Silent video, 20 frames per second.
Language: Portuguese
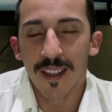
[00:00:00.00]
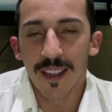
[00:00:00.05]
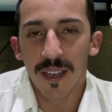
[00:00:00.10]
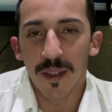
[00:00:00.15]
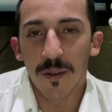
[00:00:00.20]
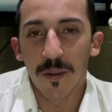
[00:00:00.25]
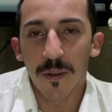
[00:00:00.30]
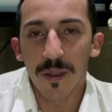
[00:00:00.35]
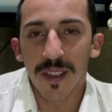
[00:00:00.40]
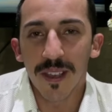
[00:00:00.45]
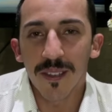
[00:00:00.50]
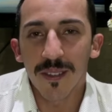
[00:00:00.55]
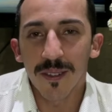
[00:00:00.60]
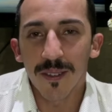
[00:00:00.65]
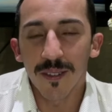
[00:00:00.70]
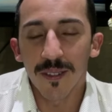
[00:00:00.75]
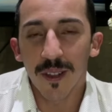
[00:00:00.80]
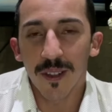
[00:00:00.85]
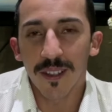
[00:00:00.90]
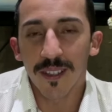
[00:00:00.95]
E com
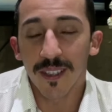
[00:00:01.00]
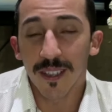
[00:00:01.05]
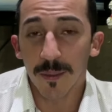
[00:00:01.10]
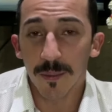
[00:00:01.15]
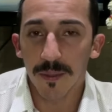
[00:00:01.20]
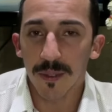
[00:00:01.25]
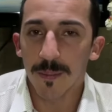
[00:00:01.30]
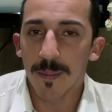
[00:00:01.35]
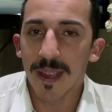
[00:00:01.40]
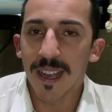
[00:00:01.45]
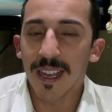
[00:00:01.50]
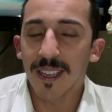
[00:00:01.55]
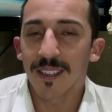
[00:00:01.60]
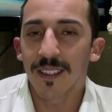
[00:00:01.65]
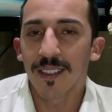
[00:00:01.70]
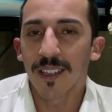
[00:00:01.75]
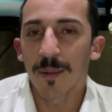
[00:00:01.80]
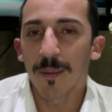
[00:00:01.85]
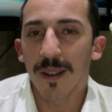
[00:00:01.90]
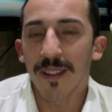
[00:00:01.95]
isso, nós estamos bem
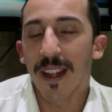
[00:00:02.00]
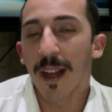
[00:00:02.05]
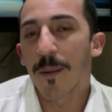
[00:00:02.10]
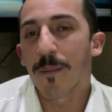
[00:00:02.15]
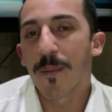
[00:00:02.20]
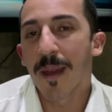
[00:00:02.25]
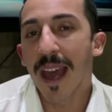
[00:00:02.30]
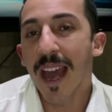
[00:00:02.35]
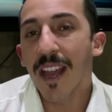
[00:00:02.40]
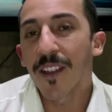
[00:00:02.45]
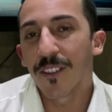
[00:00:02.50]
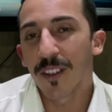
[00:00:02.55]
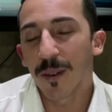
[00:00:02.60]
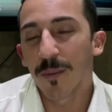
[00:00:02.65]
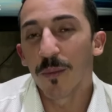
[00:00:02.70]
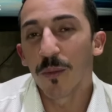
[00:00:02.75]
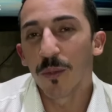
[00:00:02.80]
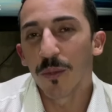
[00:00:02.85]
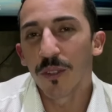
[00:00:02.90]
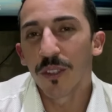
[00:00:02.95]
acima da
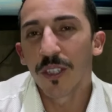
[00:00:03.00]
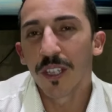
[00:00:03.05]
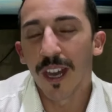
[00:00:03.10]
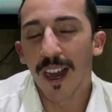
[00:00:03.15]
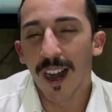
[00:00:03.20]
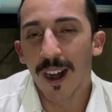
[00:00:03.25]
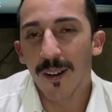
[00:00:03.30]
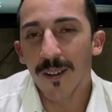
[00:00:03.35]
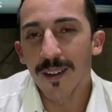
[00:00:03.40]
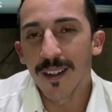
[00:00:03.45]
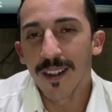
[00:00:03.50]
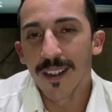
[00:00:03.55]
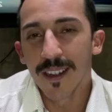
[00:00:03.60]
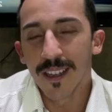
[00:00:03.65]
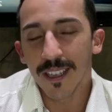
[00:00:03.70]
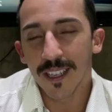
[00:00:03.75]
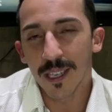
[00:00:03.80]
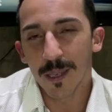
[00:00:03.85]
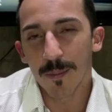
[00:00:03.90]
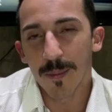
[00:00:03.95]
média mundial,
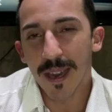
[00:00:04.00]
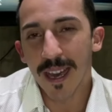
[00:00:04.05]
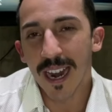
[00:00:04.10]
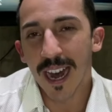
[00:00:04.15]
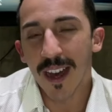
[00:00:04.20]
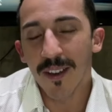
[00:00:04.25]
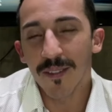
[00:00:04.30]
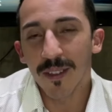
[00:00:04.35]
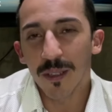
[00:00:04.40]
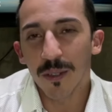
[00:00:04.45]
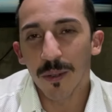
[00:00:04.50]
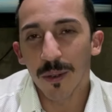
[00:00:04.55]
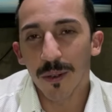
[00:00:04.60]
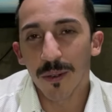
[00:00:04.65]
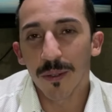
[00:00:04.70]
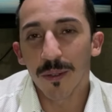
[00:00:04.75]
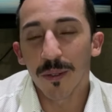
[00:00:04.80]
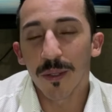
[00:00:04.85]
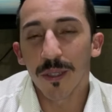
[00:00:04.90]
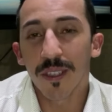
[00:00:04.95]
que beirava em
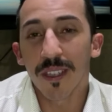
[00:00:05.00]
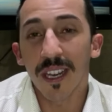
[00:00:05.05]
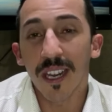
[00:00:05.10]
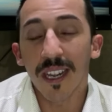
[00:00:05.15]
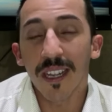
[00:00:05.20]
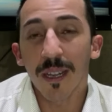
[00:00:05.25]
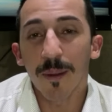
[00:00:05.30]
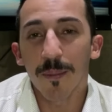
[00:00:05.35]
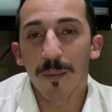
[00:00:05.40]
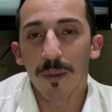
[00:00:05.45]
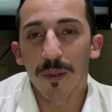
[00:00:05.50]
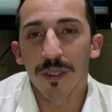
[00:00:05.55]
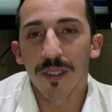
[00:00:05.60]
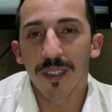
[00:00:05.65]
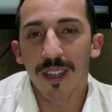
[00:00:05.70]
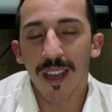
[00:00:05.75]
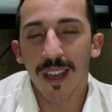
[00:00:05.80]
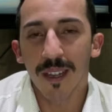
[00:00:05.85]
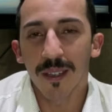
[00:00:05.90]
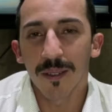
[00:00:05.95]
torno dos
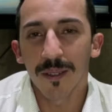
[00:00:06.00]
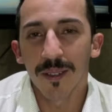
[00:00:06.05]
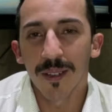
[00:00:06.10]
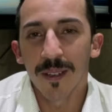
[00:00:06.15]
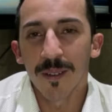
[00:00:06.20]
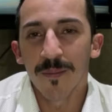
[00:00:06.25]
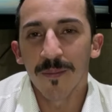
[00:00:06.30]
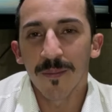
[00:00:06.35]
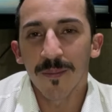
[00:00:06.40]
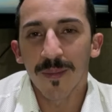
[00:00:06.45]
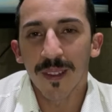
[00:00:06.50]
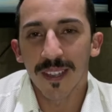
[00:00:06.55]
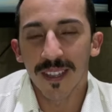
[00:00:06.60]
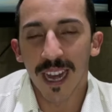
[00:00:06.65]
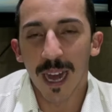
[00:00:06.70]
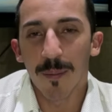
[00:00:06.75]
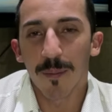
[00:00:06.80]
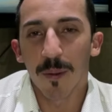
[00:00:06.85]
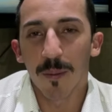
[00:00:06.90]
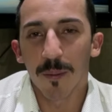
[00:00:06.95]
30%
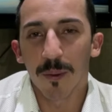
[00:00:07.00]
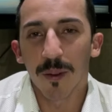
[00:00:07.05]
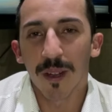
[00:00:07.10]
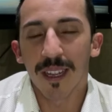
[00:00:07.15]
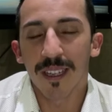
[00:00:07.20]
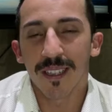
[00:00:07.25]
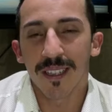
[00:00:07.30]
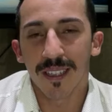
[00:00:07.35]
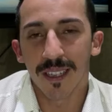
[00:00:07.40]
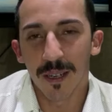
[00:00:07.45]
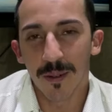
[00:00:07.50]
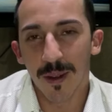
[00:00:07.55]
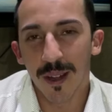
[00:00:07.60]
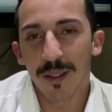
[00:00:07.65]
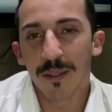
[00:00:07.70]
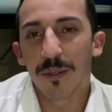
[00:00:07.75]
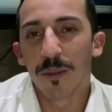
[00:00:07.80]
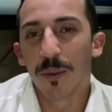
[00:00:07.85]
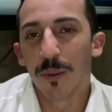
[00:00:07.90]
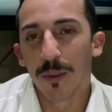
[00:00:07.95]
da população
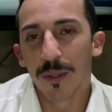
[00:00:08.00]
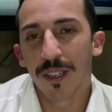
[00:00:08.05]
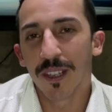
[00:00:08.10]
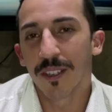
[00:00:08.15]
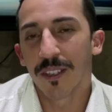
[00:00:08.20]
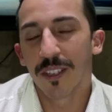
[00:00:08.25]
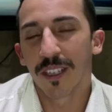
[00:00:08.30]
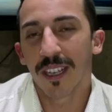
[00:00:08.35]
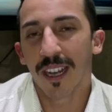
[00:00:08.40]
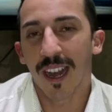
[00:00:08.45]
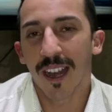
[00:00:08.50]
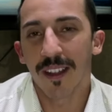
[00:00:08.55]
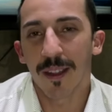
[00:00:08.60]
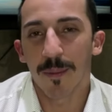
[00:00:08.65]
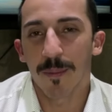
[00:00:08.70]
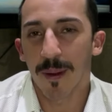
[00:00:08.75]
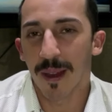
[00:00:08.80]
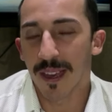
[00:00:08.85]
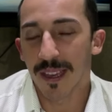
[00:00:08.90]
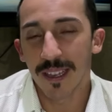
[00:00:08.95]
adulta de
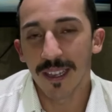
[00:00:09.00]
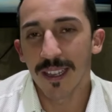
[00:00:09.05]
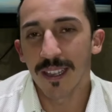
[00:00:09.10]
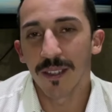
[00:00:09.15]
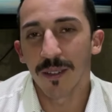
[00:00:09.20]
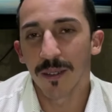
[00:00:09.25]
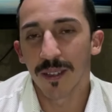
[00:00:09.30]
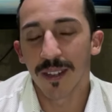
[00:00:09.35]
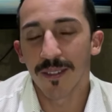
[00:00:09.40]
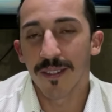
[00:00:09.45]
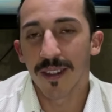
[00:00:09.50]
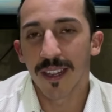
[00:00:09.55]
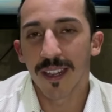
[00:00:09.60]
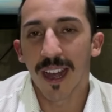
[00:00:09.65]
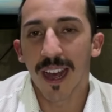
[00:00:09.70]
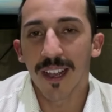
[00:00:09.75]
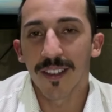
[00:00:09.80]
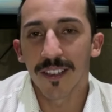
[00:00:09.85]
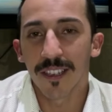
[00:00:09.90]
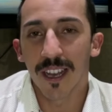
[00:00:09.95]
cada país, ou na
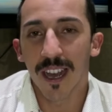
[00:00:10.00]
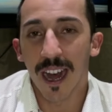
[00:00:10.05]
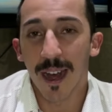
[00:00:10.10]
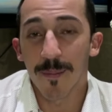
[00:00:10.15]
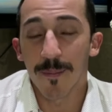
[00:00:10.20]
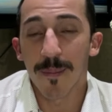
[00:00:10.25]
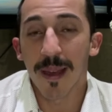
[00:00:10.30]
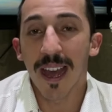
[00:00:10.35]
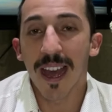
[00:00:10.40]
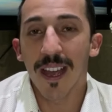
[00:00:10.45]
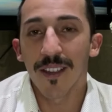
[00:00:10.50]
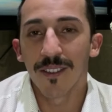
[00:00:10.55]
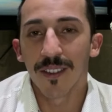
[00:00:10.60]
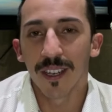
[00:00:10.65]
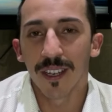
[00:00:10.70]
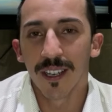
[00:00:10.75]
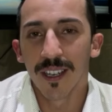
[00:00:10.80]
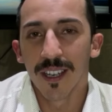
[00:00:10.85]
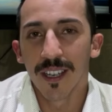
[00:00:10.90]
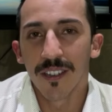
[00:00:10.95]
verdade a
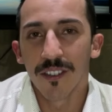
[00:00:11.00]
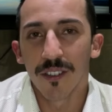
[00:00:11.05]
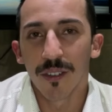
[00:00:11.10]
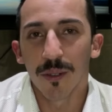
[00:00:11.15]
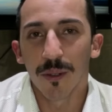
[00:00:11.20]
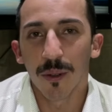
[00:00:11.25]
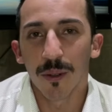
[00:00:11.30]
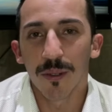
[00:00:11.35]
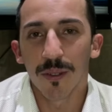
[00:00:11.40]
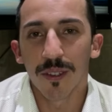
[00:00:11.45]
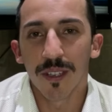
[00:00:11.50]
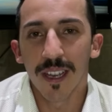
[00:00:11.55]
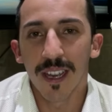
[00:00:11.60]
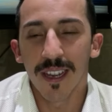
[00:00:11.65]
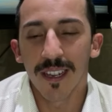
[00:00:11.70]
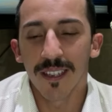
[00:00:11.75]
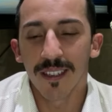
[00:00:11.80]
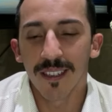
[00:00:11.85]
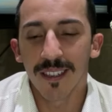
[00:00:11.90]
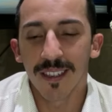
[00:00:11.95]
média de todos eles.